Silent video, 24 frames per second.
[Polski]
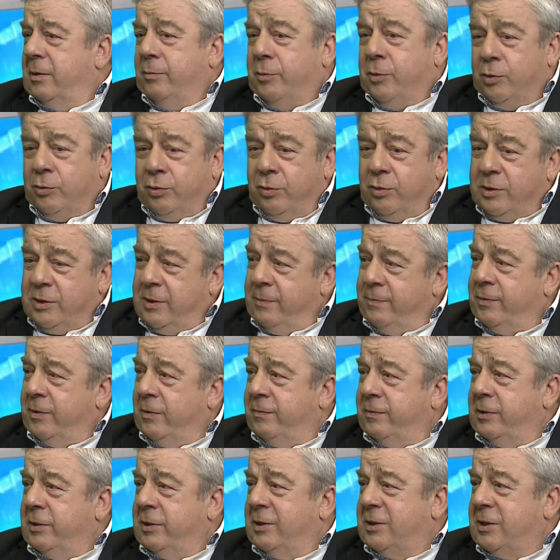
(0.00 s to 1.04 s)
bo tu chcę
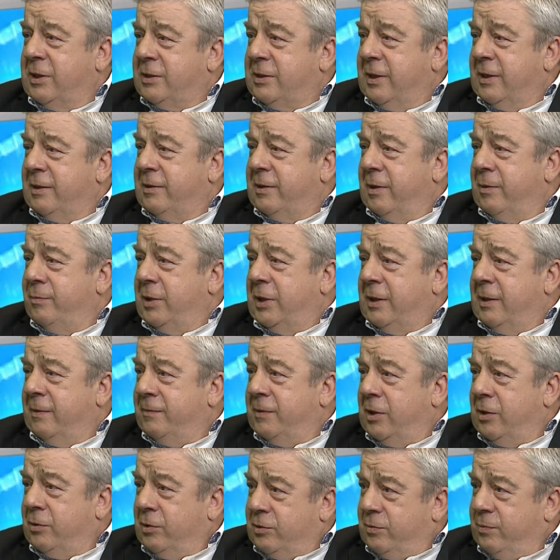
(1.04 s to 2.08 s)
powiedzieć, że czasami
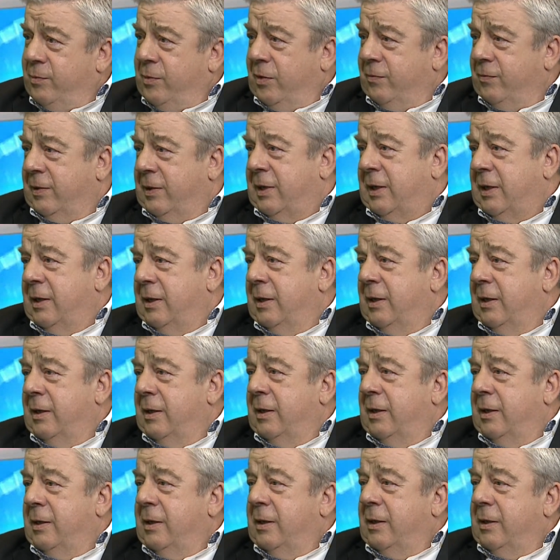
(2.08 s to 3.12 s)
nawet rozmowa
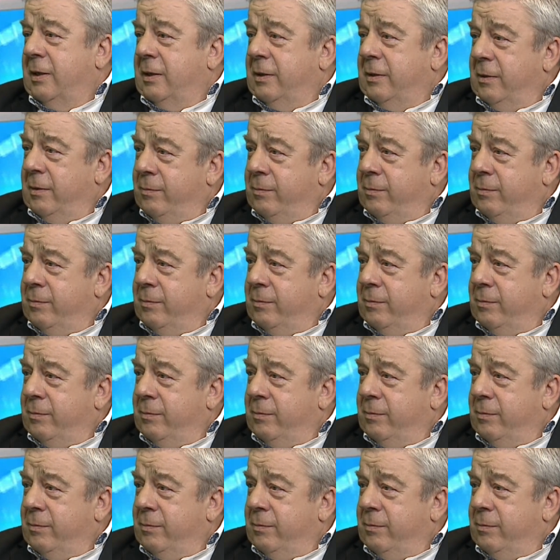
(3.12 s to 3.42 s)
Pomoże.